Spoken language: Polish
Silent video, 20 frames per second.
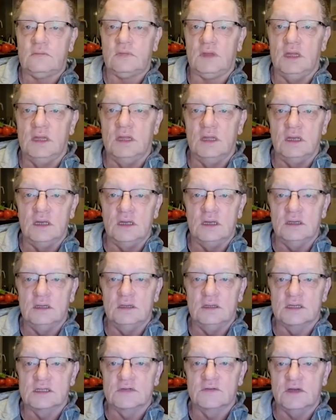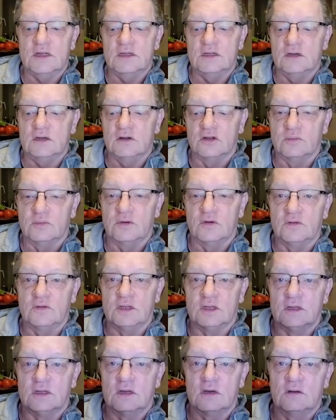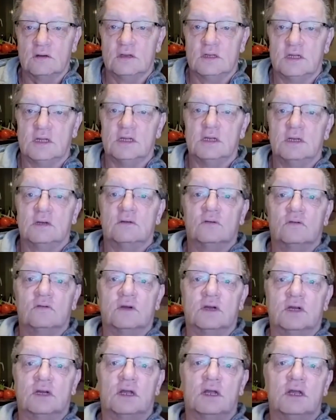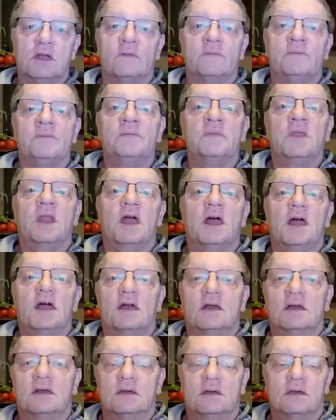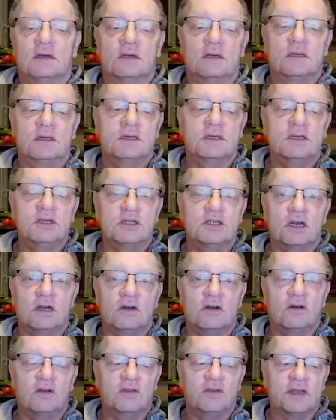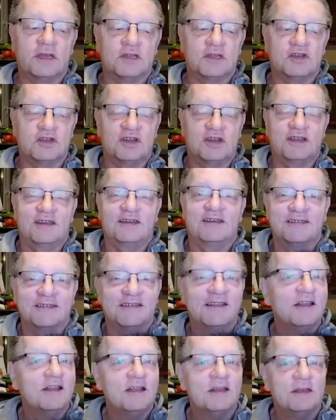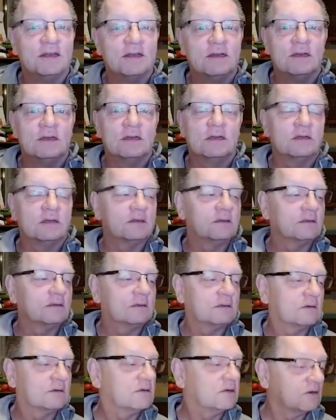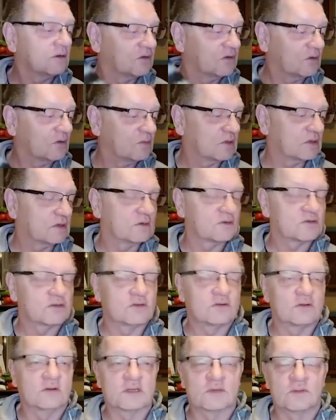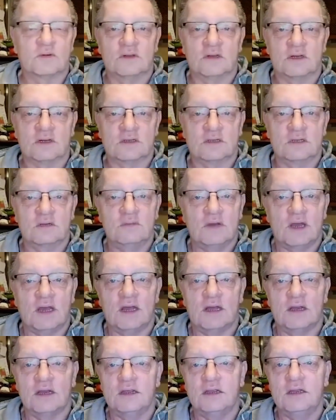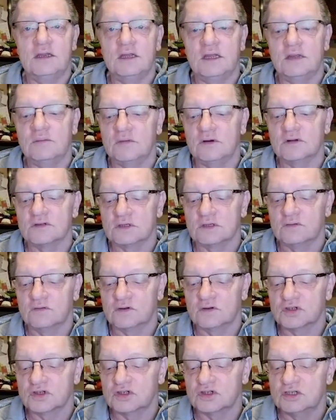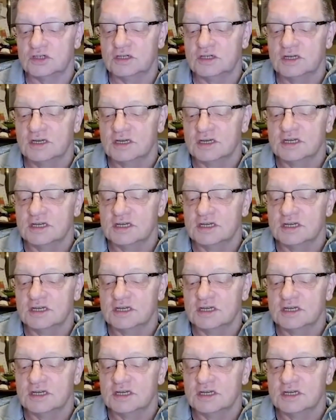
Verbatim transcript: e, nazwany odpowiednio? Uwaga. A, Kizia, odejdź. E, to nie o tobie, to o życiu gospodarczym, ale innej możliwości